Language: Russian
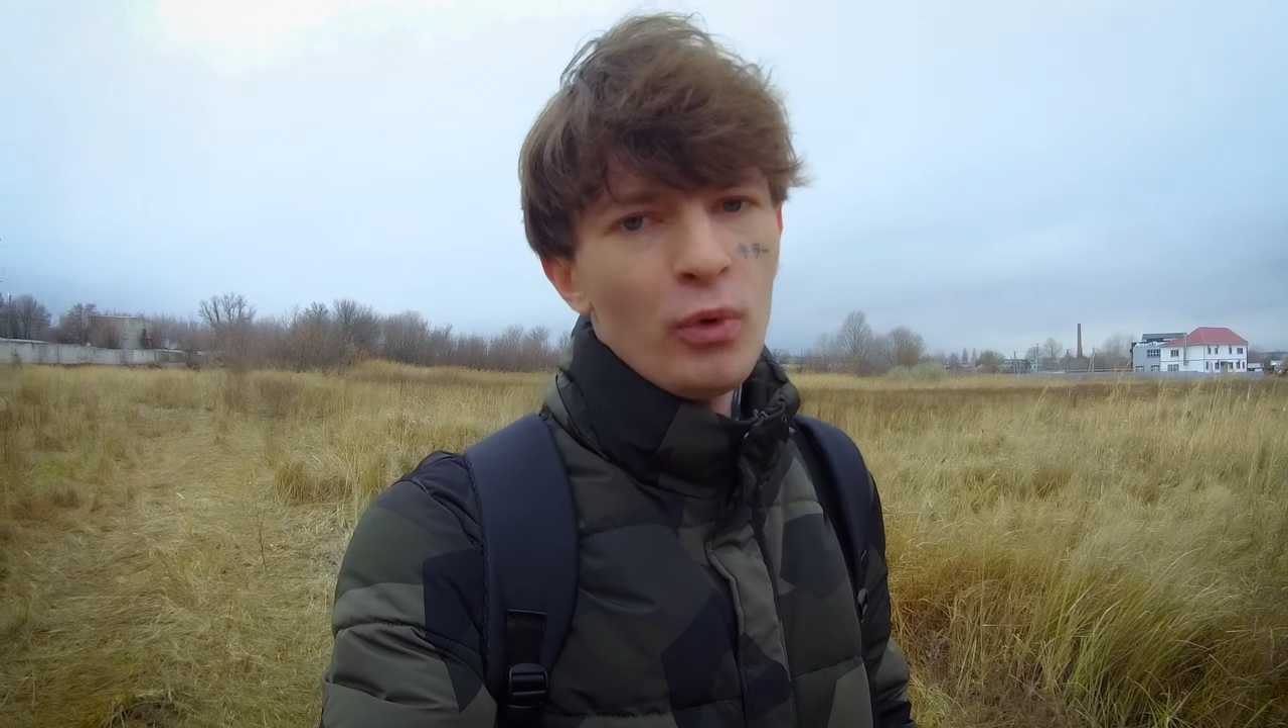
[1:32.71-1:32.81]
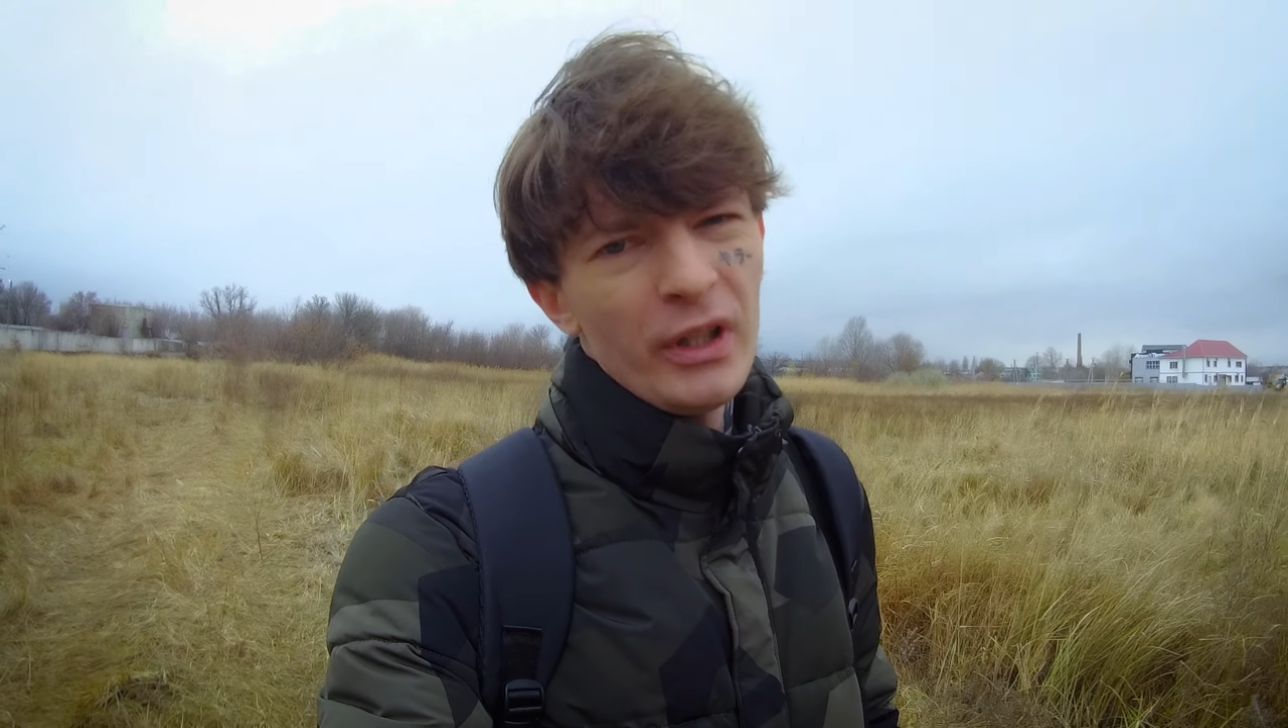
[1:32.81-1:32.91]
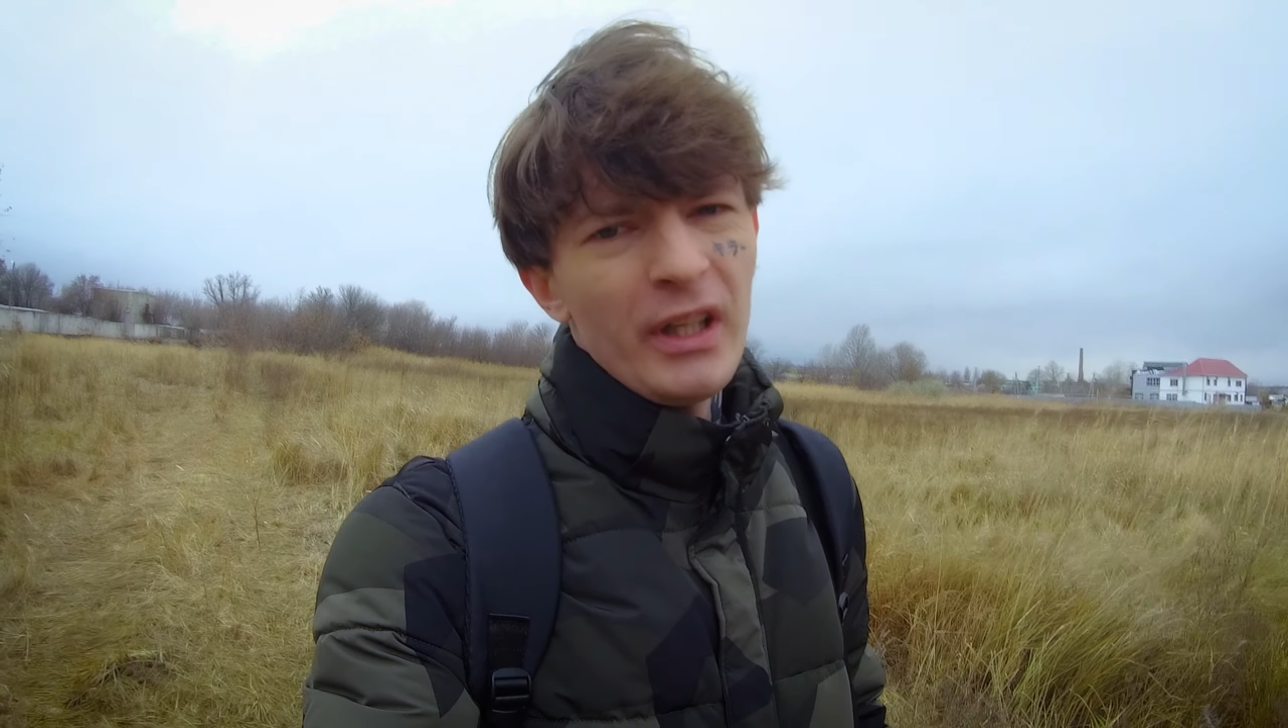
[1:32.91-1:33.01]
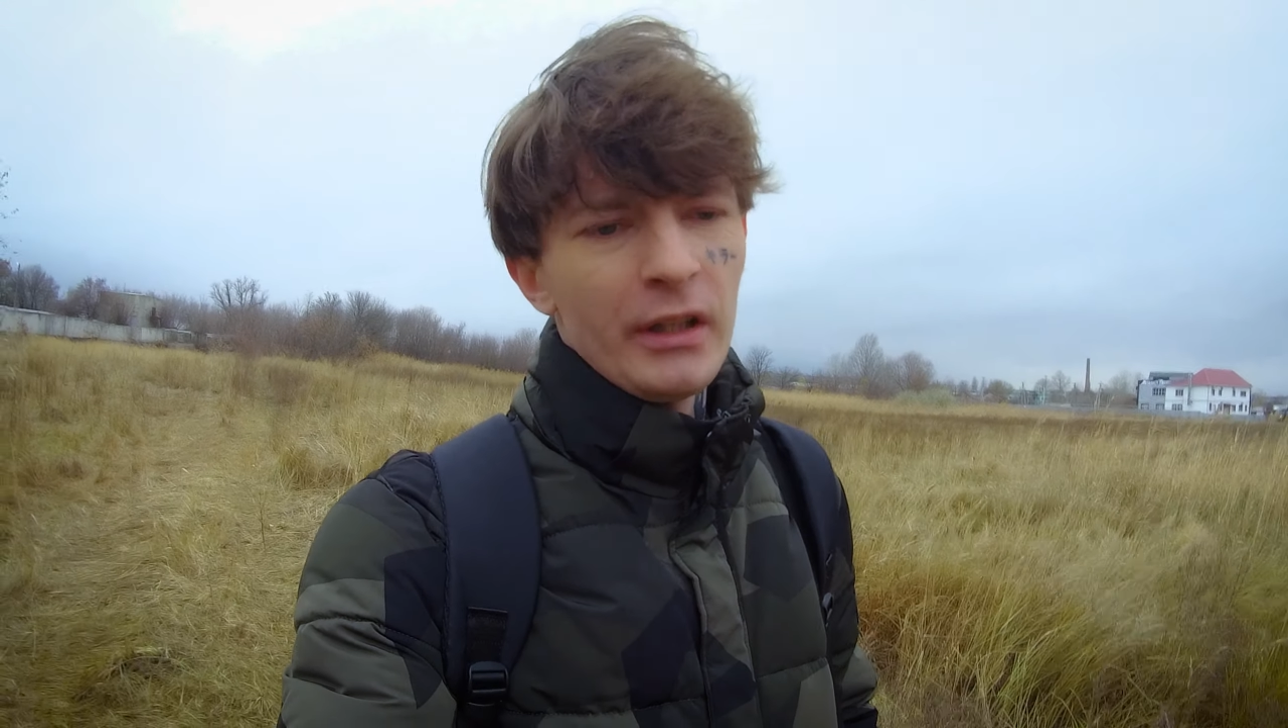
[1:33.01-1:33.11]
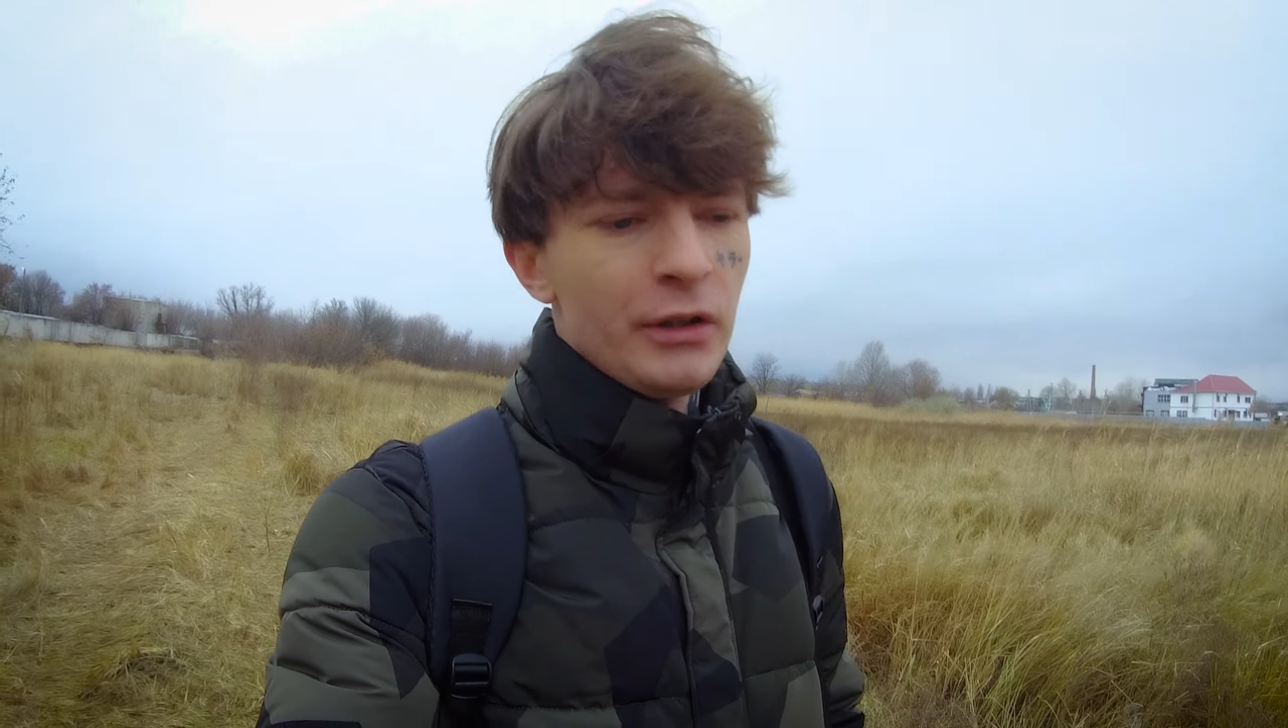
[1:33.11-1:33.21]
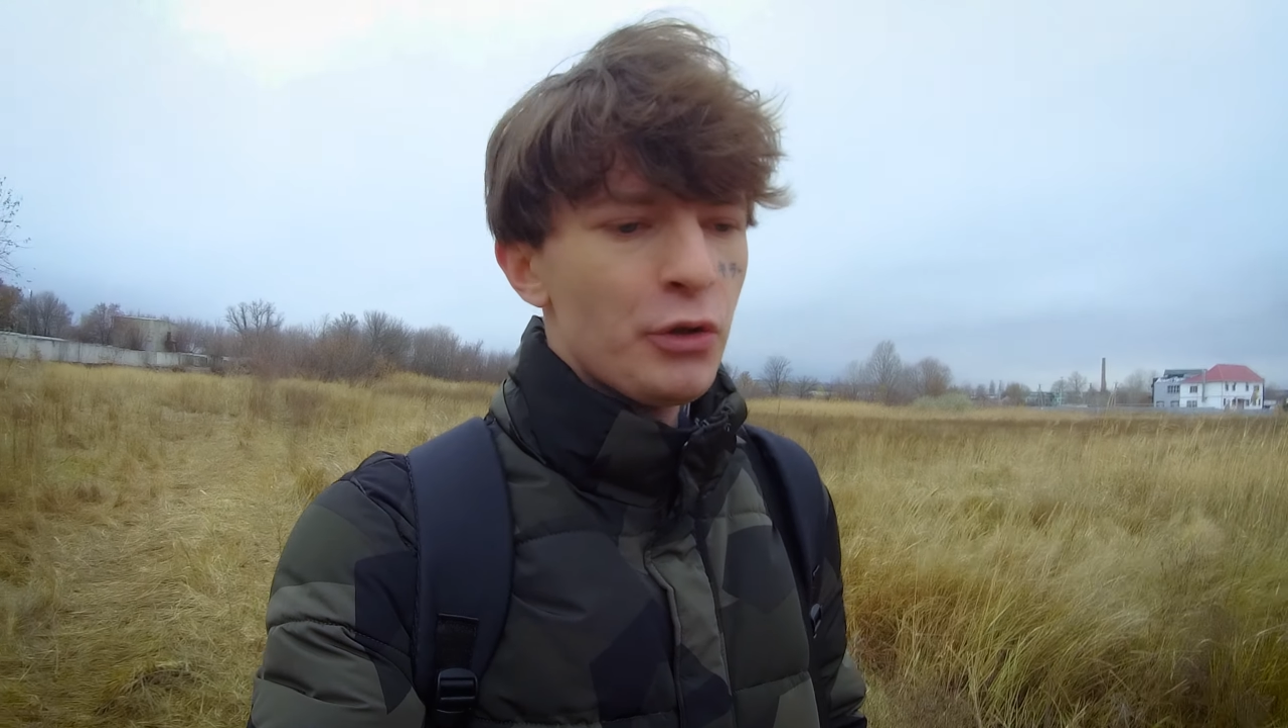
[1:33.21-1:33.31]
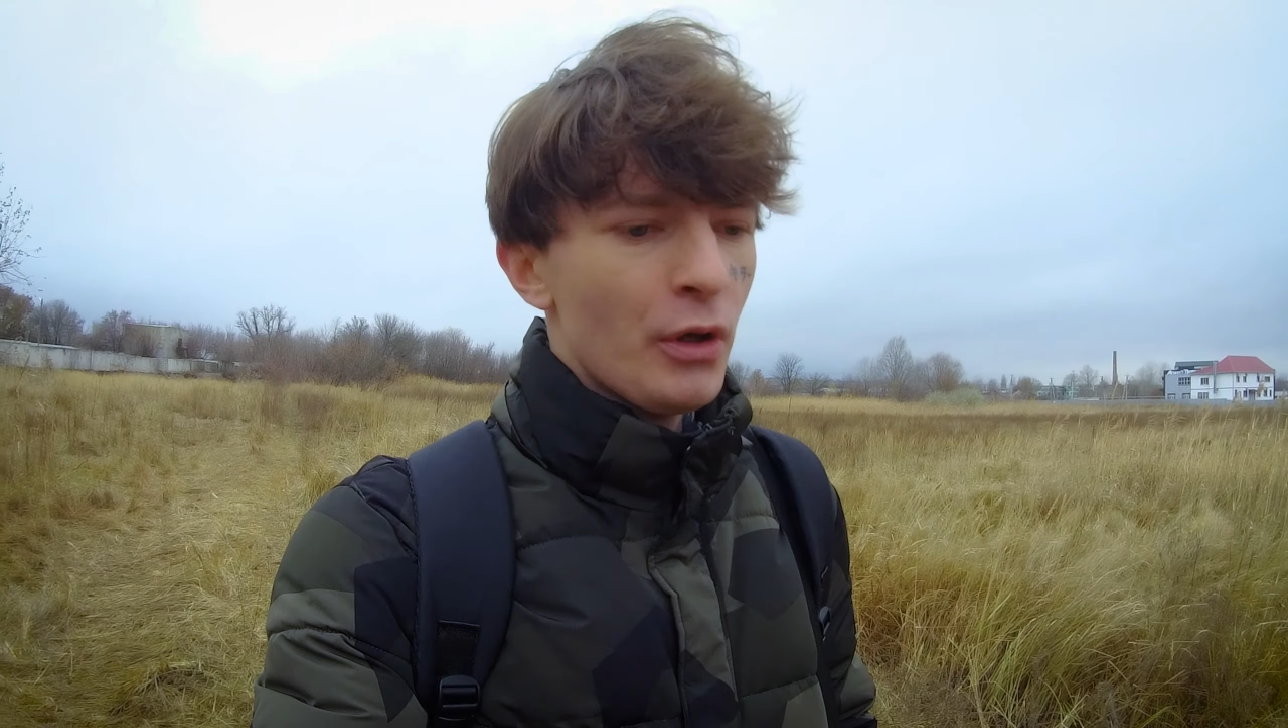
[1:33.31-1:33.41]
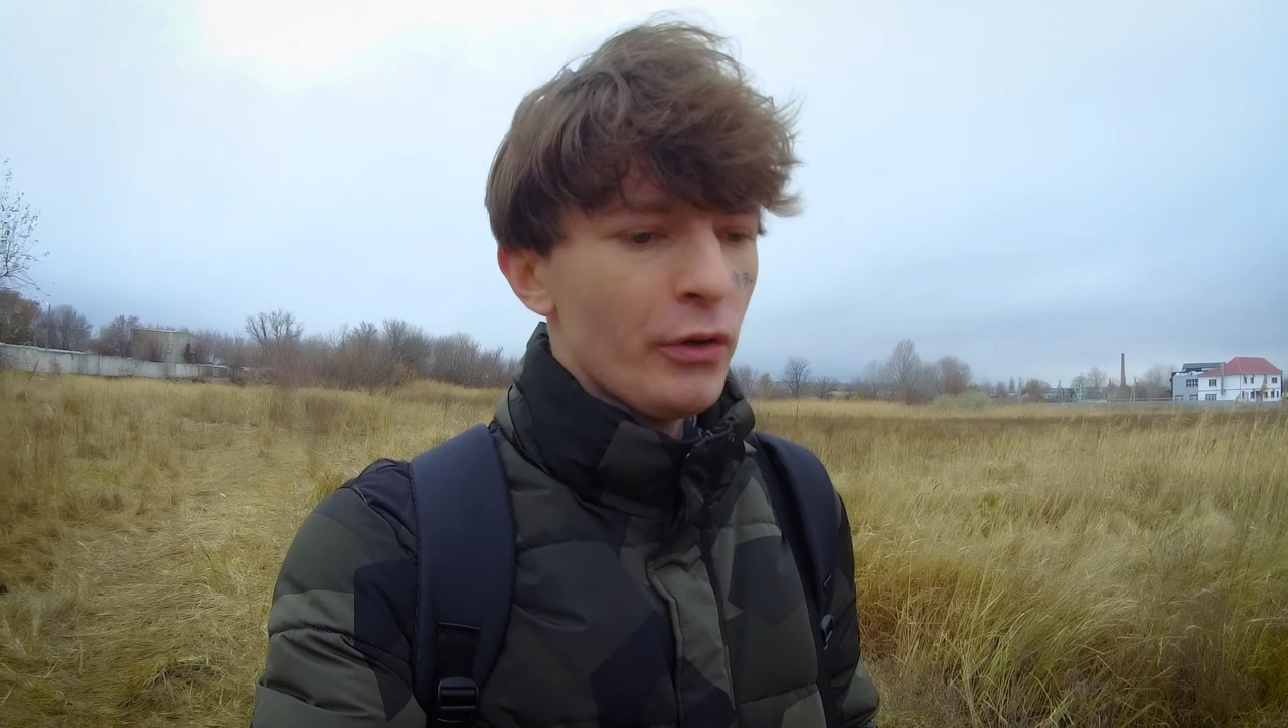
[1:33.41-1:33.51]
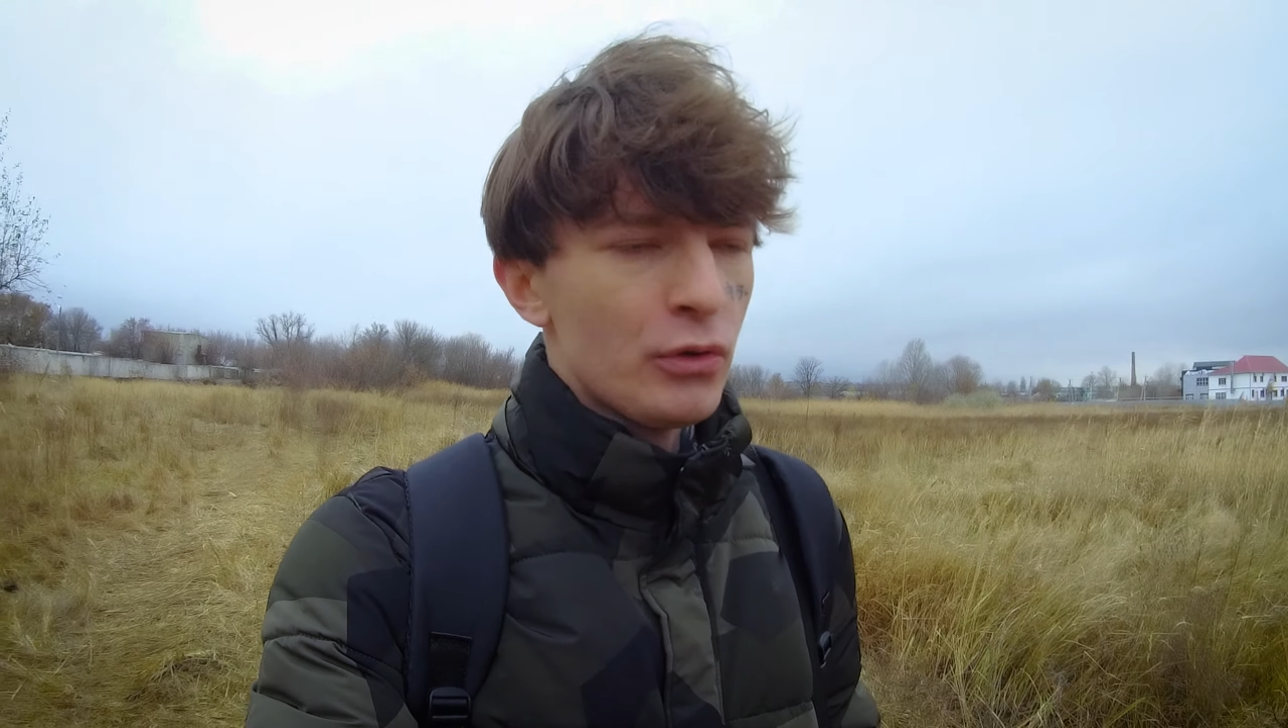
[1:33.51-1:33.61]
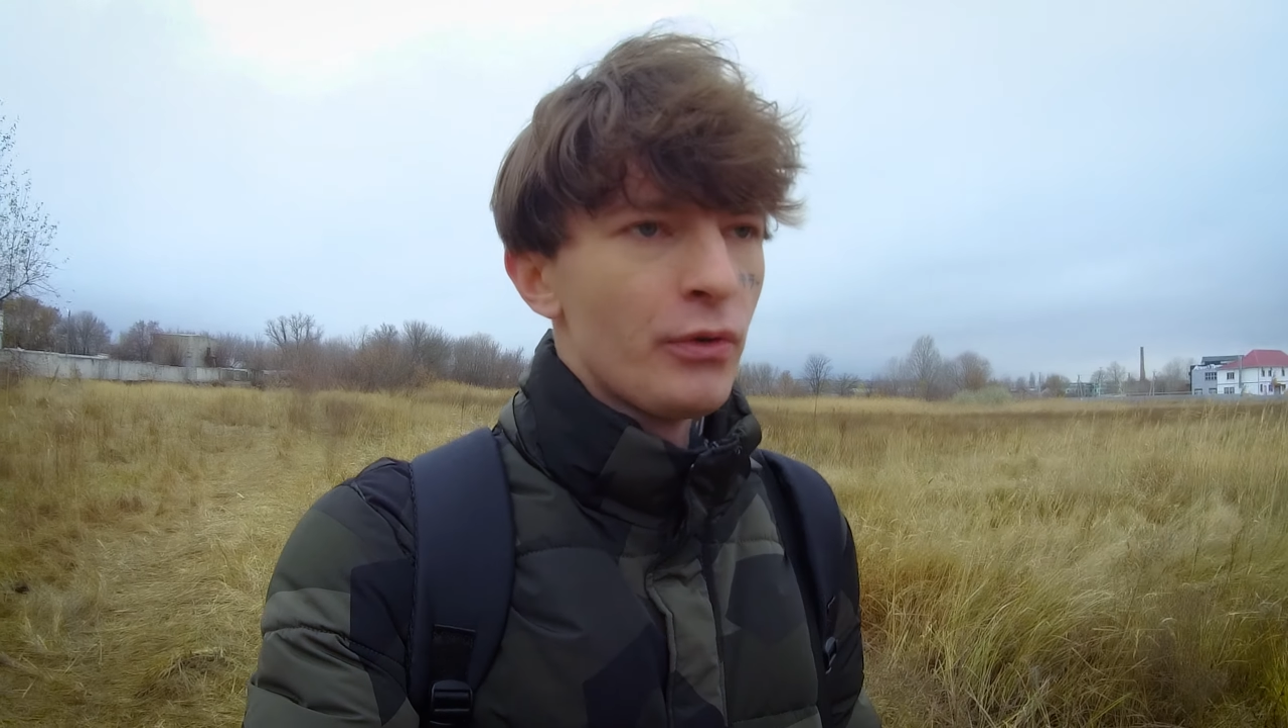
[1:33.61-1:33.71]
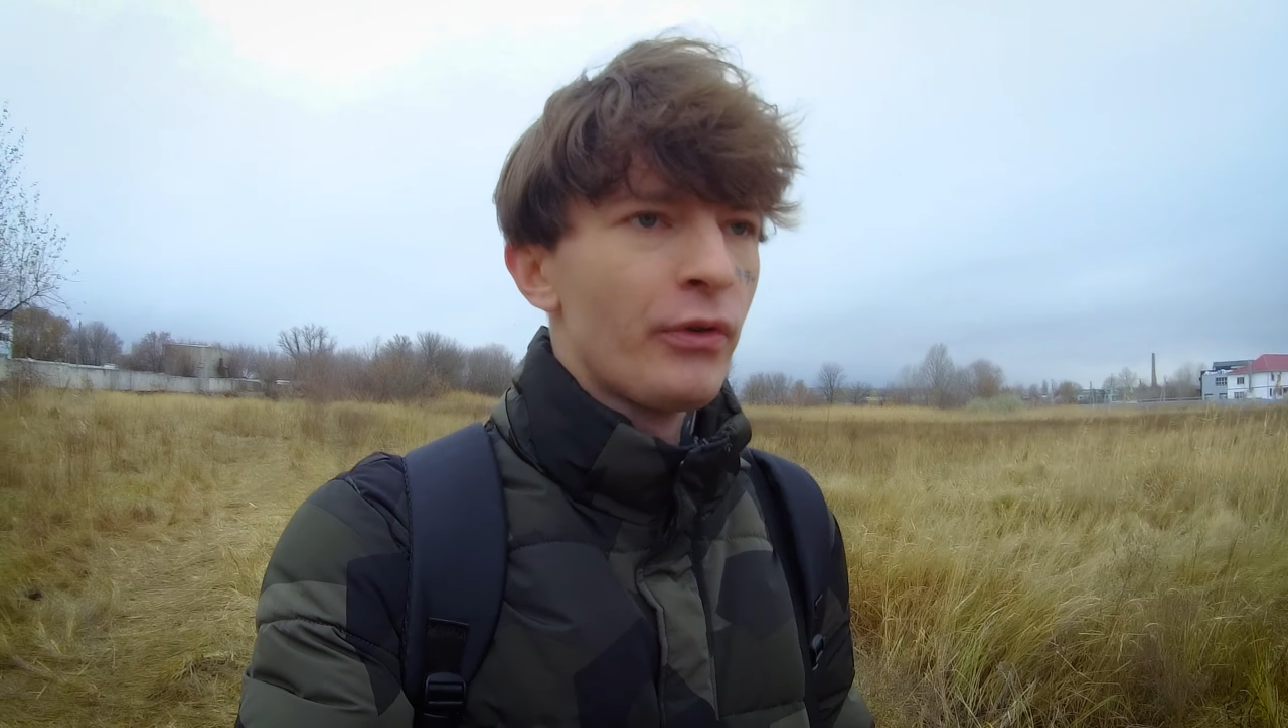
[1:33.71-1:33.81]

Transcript: хотя я тысячу раз уже в